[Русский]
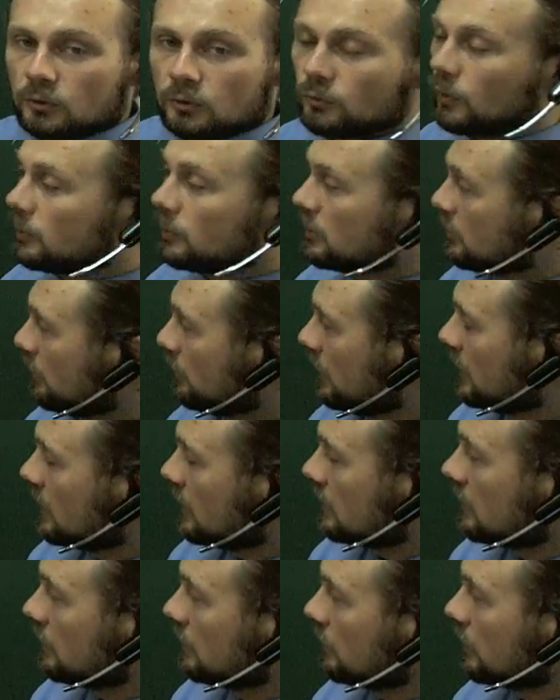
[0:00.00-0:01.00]
Ну, в общем,
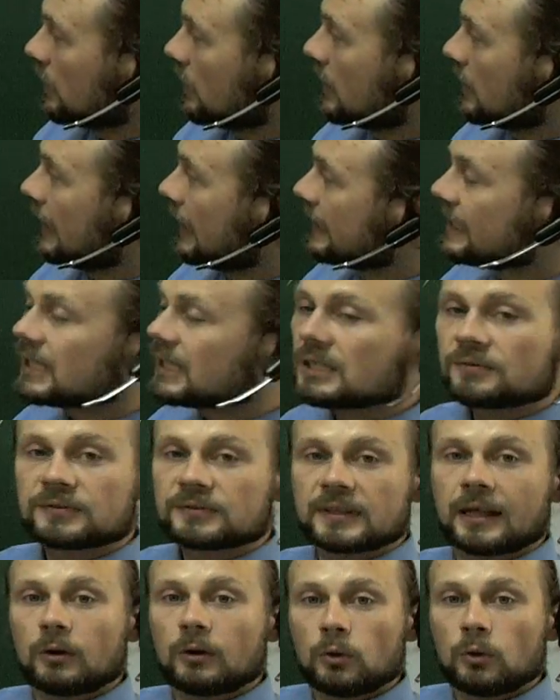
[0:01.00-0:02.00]
понятна логика. А есть
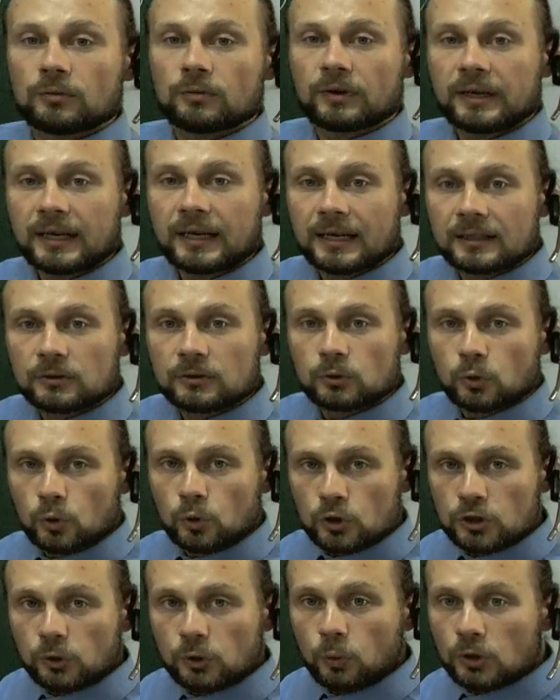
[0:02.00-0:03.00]
второй вариант,
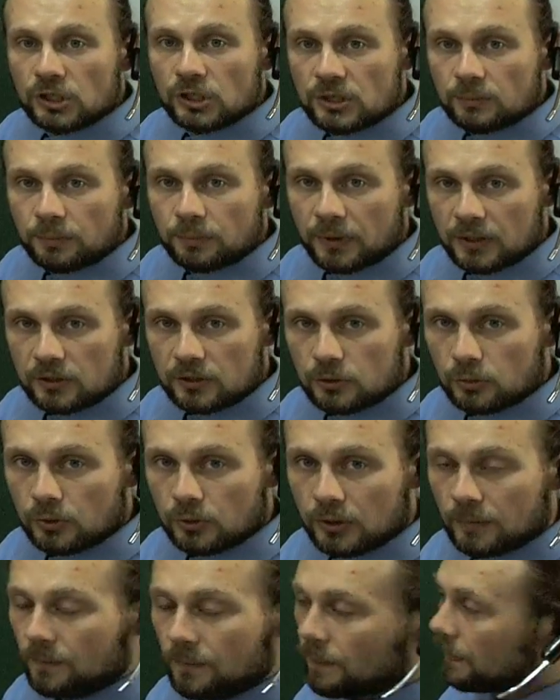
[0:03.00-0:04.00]
тоже очень
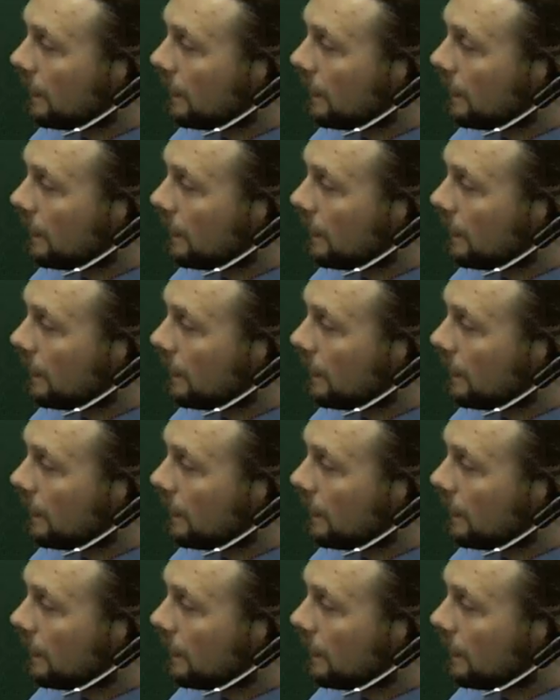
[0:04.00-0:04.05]
простой.